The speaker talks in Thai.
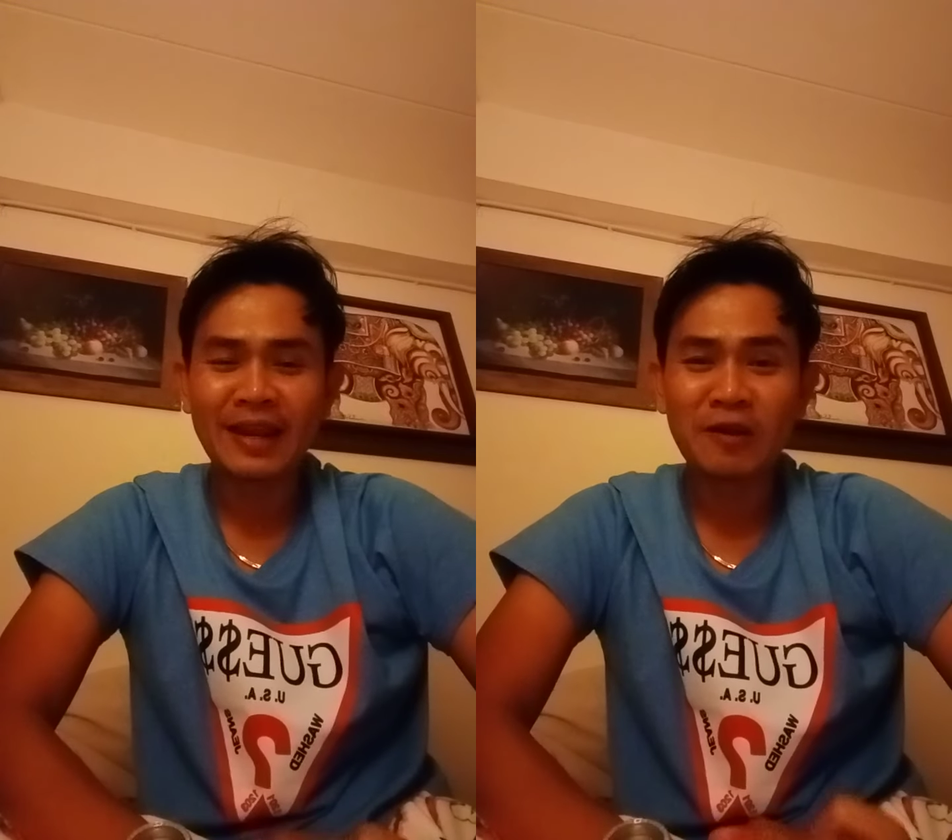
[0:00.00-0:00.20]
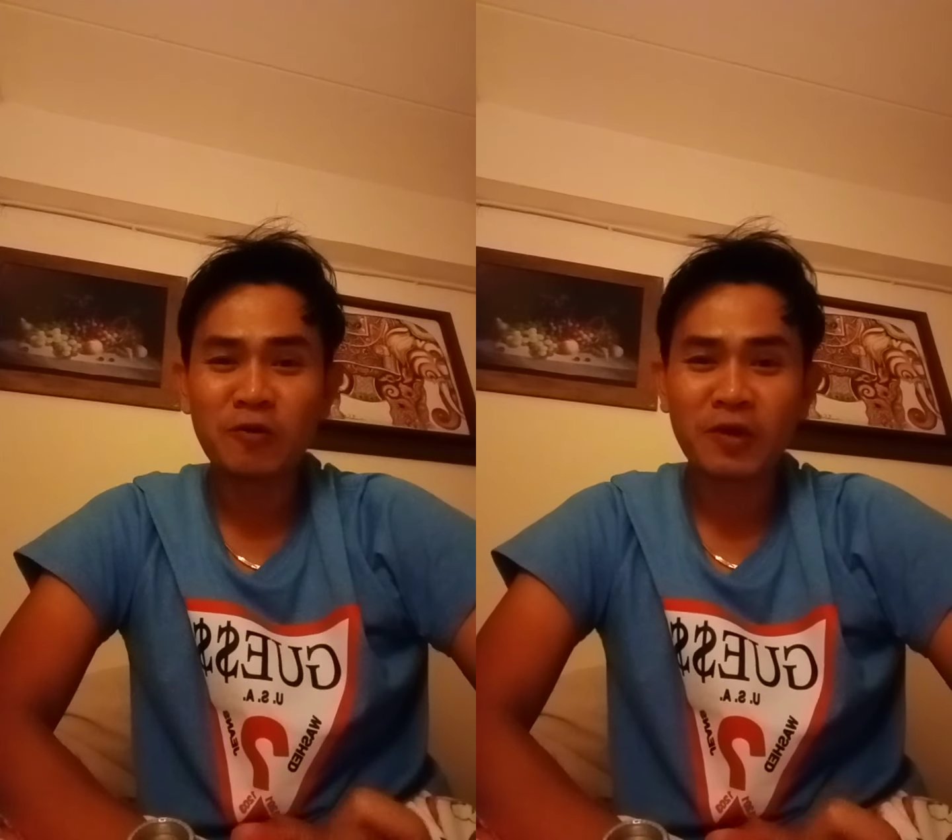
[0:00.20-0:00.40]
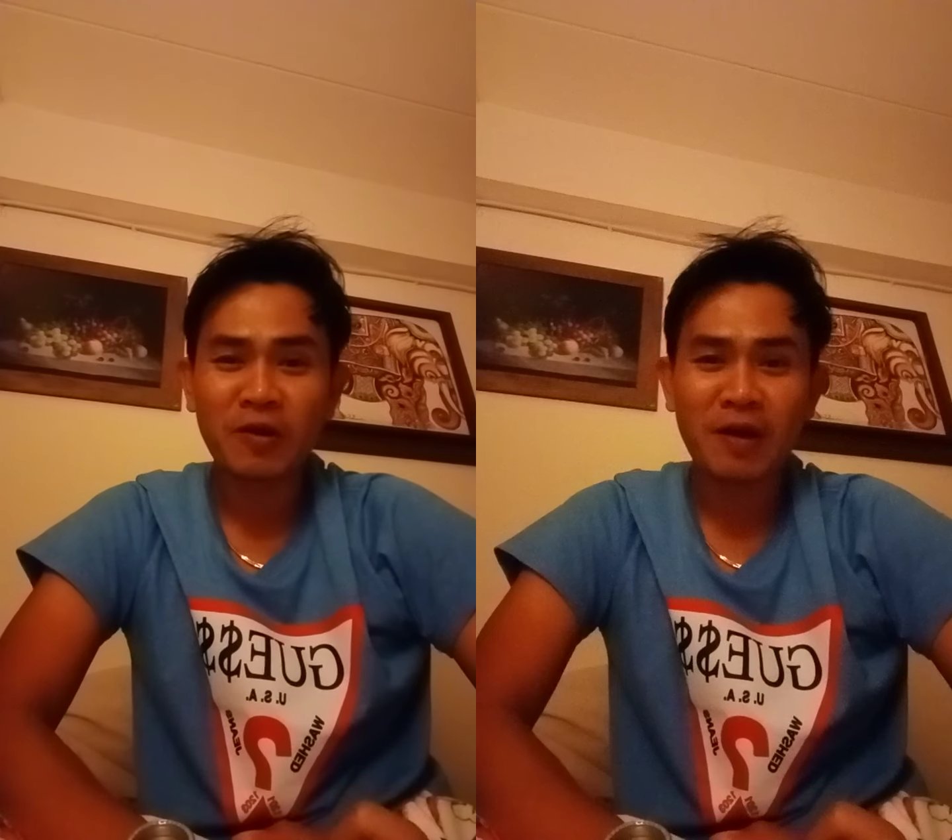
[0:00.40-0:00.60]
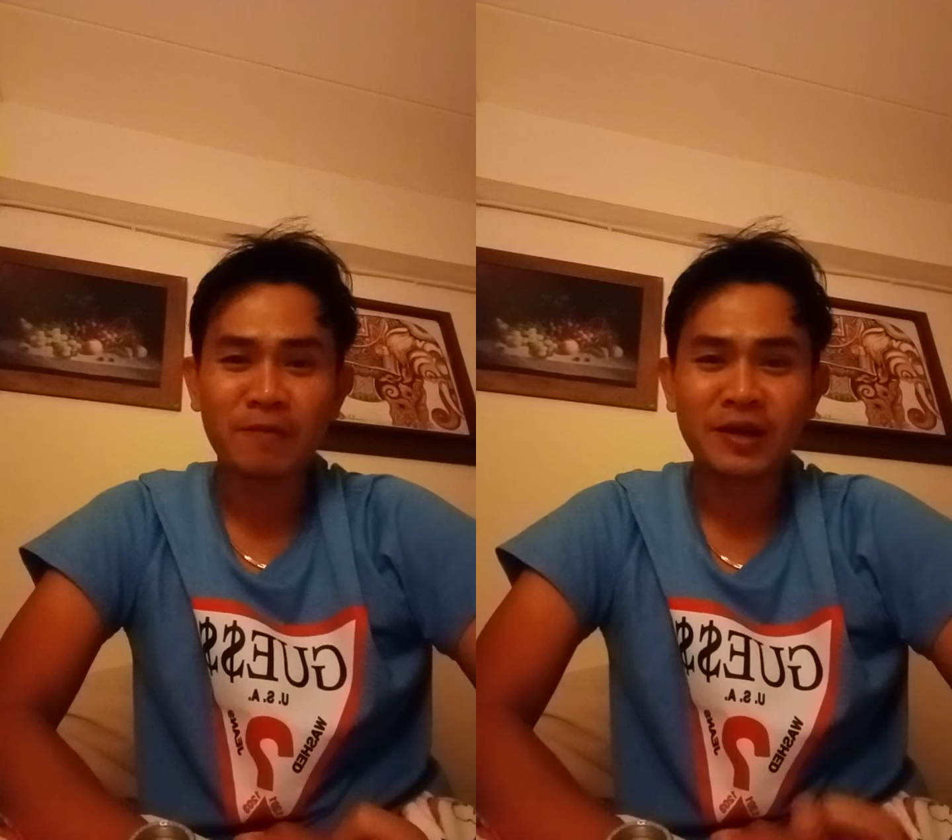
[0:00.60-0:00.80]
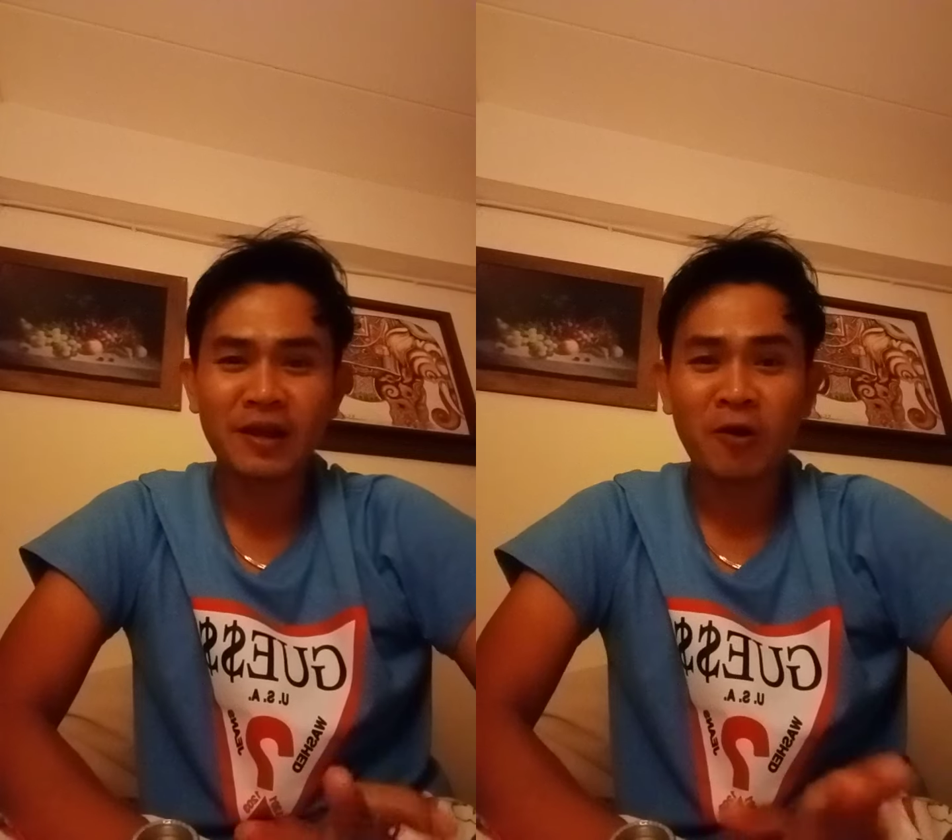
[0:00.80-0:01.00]
ได้ดูเกี่ยวกับ
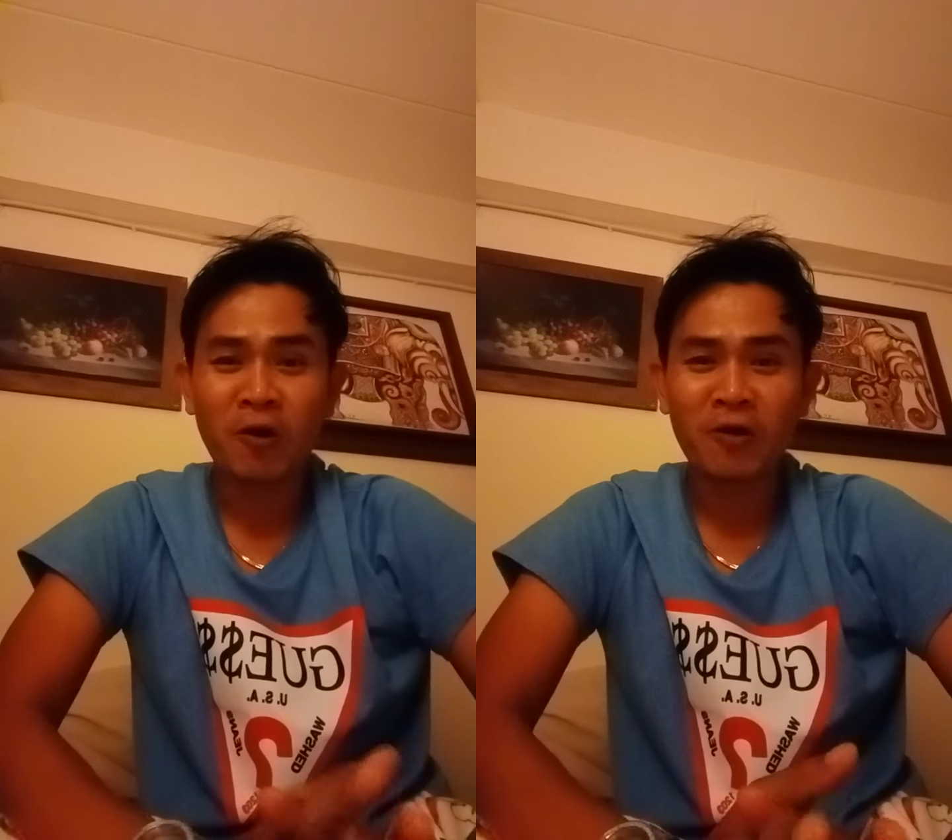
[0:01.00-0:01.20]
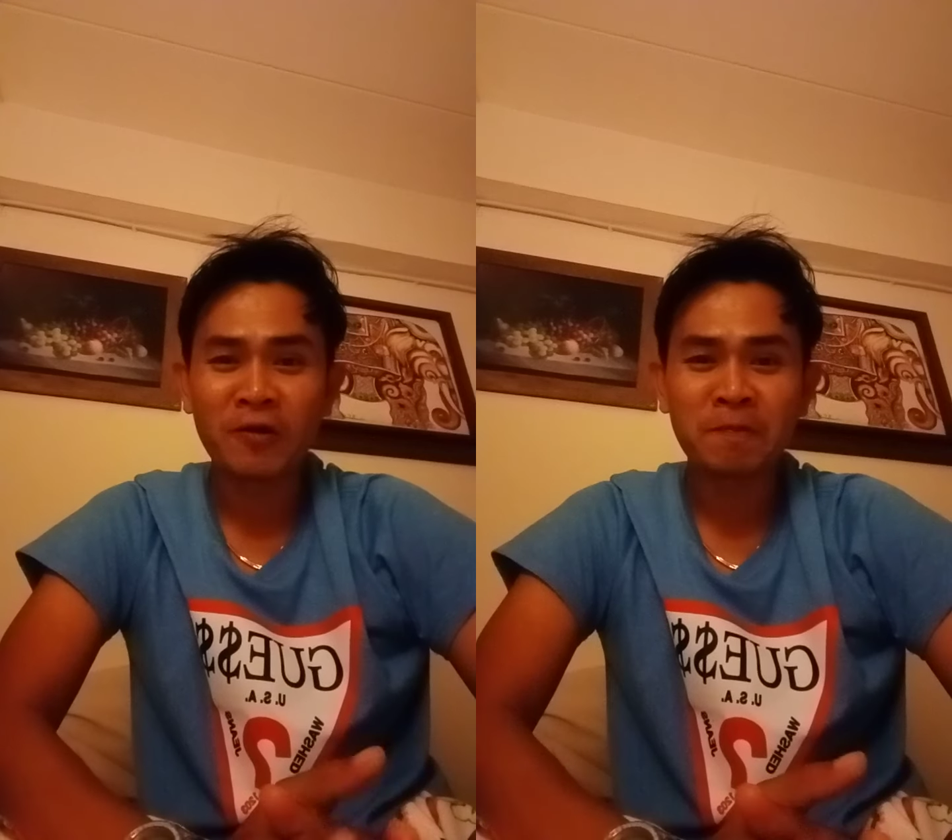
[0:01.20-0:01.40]
เรื่องของ